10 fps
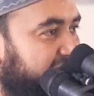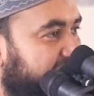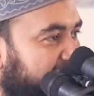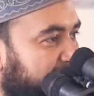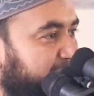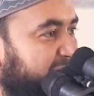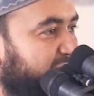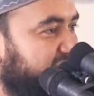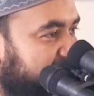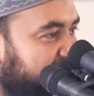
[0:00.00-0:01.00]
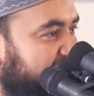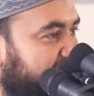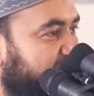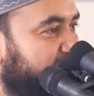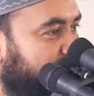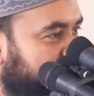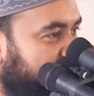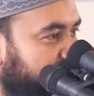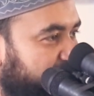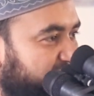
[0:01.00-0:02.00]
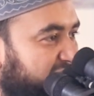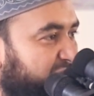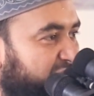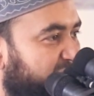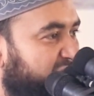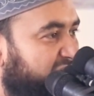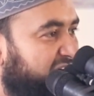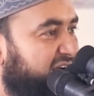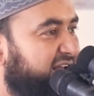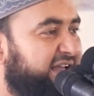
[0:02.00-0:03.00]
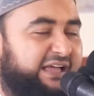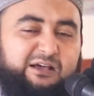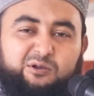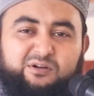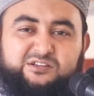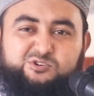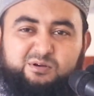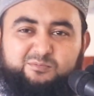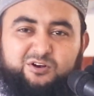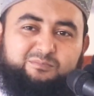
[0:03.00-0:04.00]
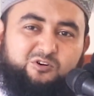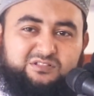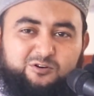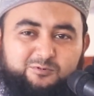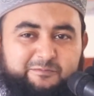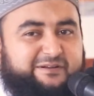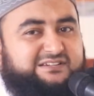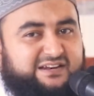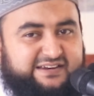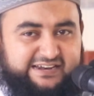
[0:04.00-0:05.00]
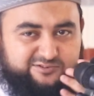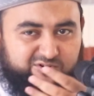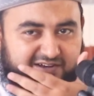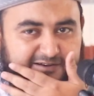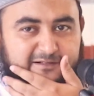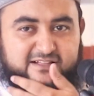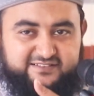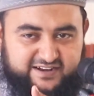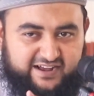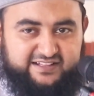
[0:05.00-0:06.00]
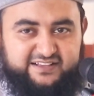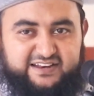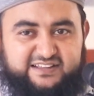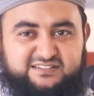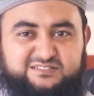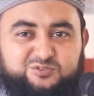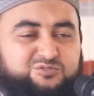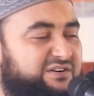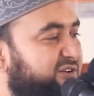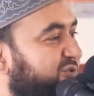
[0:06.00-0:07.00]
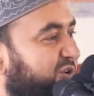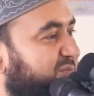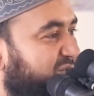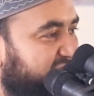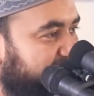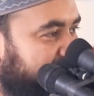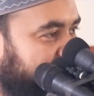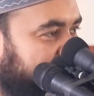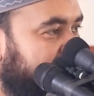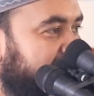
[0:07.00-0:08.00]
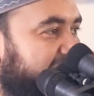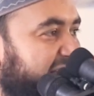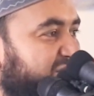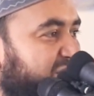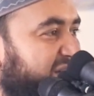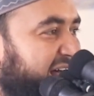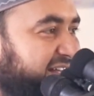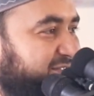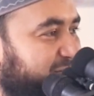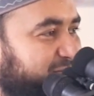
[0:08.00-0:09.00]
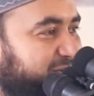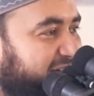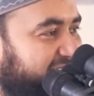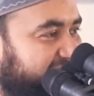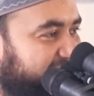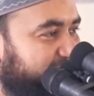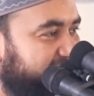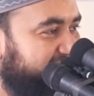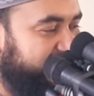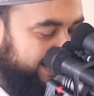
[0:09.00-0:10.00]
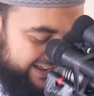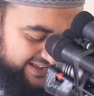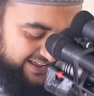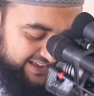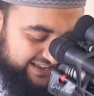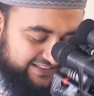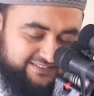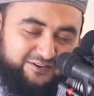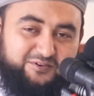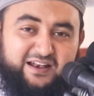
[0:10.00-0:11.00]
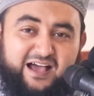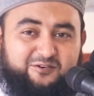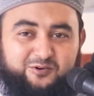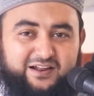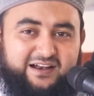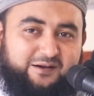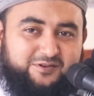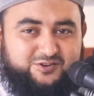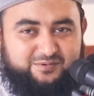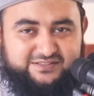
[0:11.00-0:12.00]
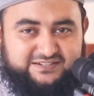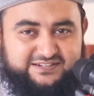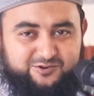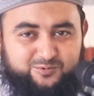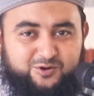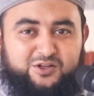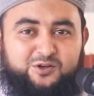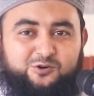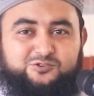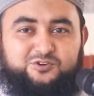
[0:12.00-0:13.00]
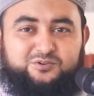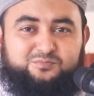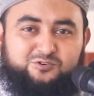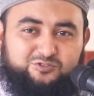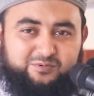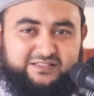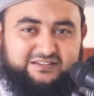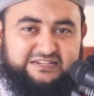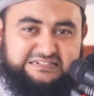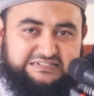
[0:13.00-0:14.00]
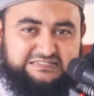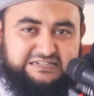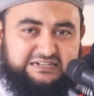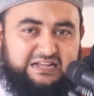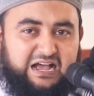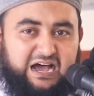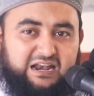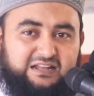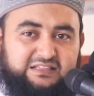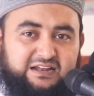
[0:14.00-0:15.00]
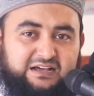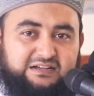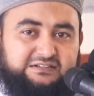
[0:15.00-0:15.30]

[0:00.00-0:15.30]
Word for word: এ কাঁপানো ঝাঁকানো ভূমিকম্প তোলা গরম করা এগুলো অনেক সময় বলে বক্তার উপরে প্রেশার ক্রিয়েট করেন যে ঢাকা থেকে নিয়ে এসেছি হুজুর একটু গরম করতে পারলো না এই ধরনের আচরণগুলো আল্লাহ তালা আমাদেরকে যেন না করান আমরা সবাই চেষ্টা করব হুজুর মুক্ত বাতাসে এসেছেন আল্লাহ তালা